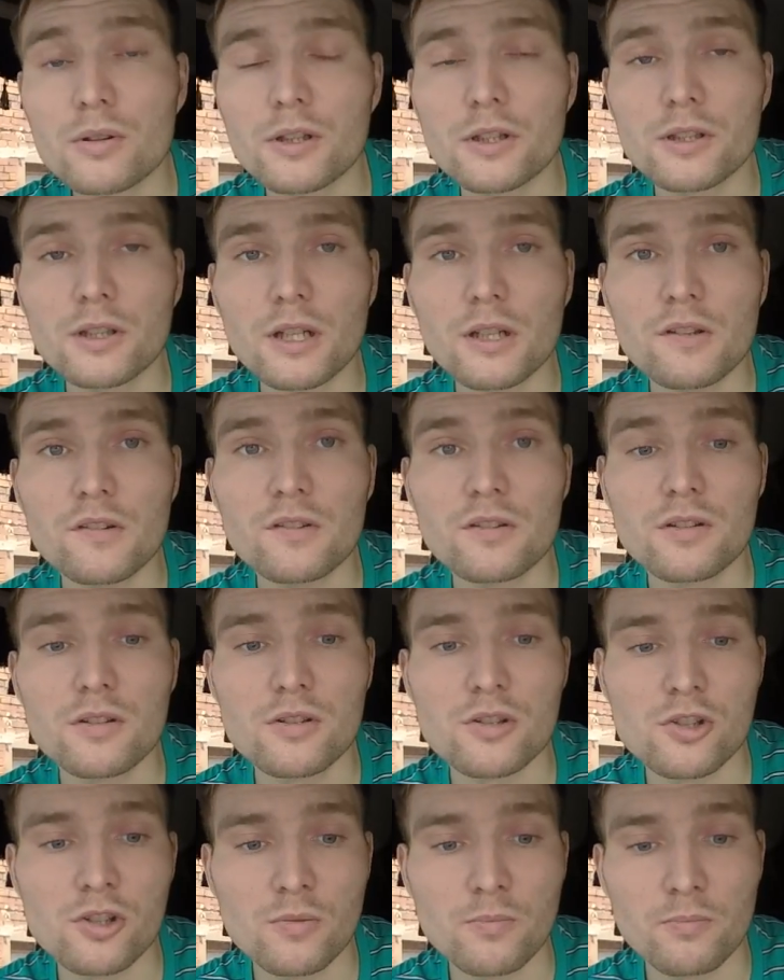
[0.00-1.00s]
13
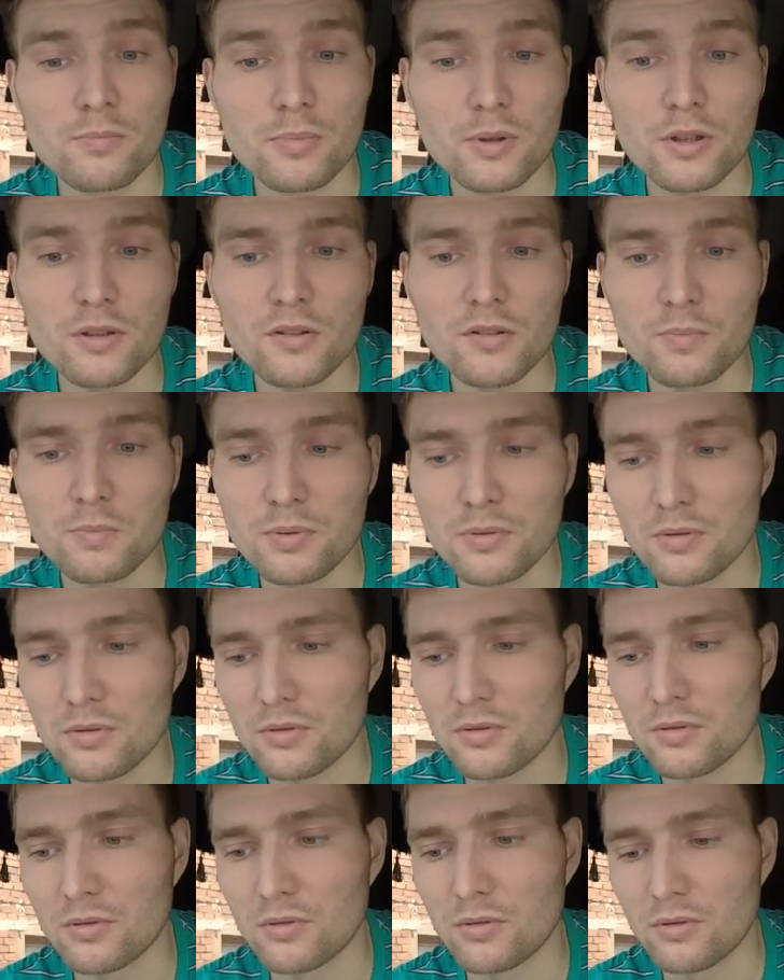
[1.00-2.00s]
тысяч
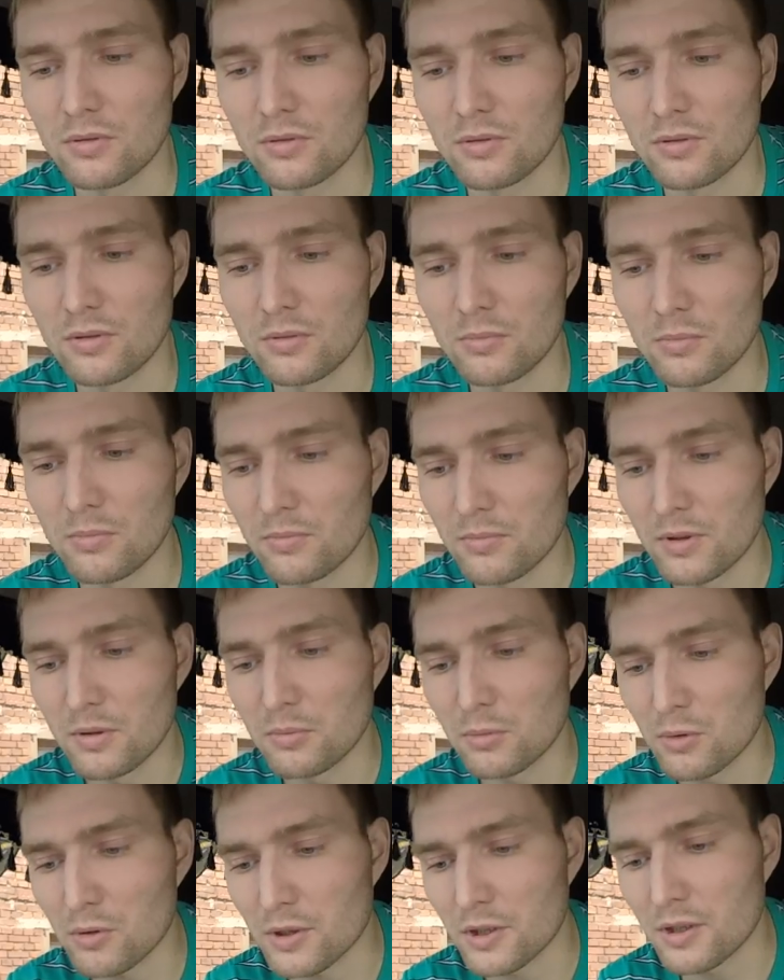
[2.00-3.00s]
принципе, ни,
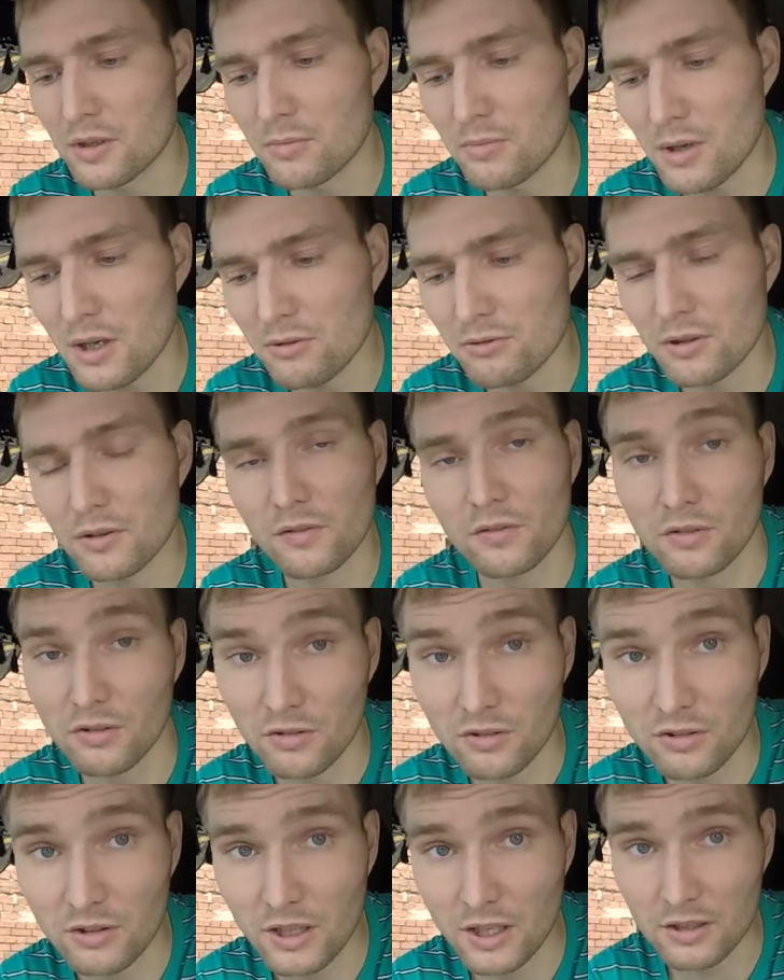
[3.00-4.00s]
ни много ни мало,
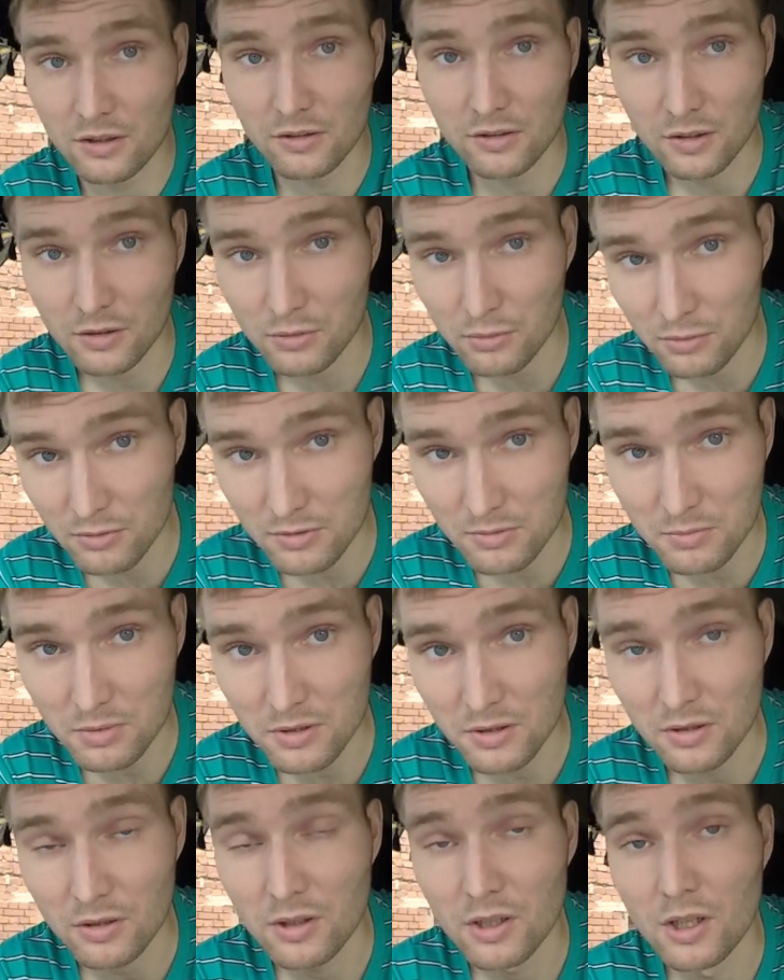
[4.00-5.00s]
с Кати
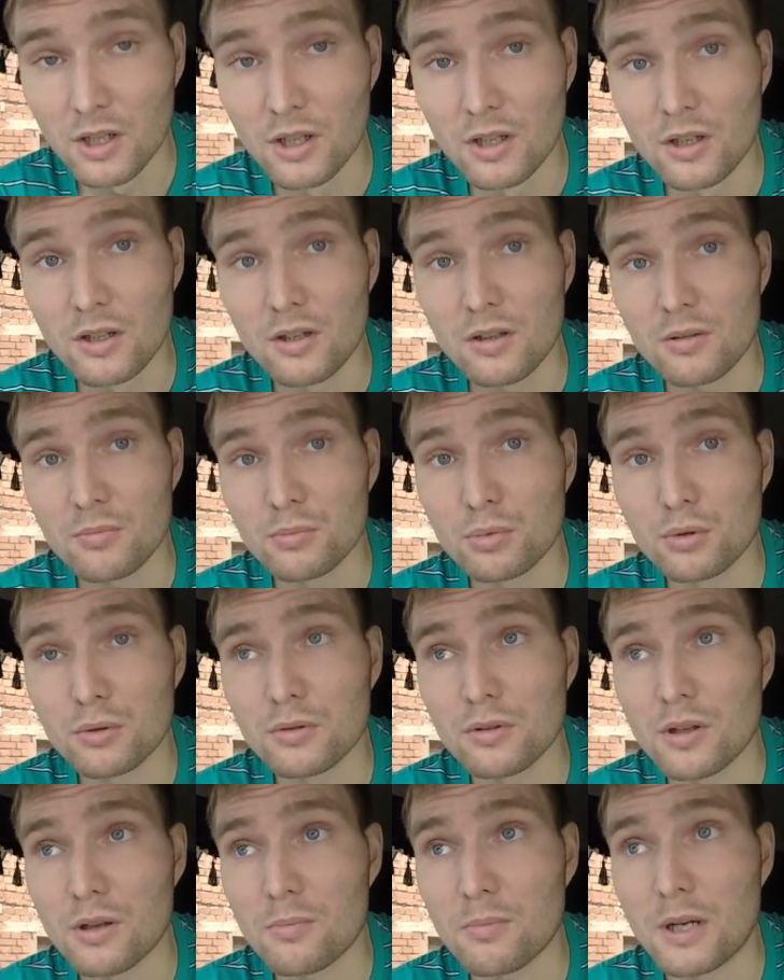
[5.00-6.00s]
догрузимся,
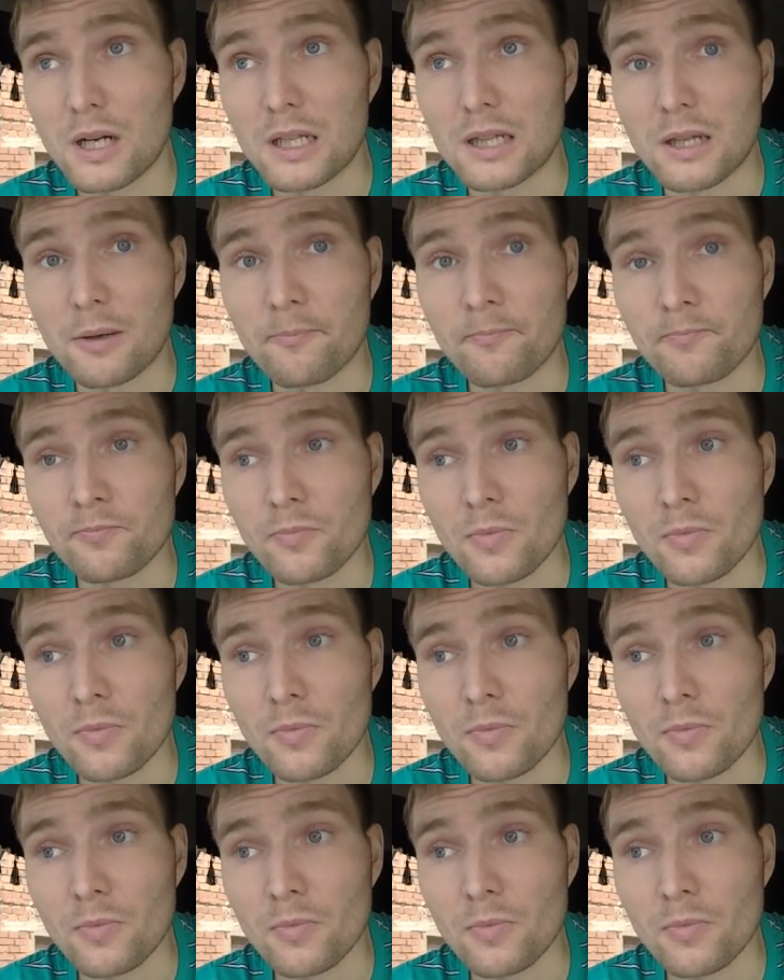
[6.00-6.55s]
будет нормально.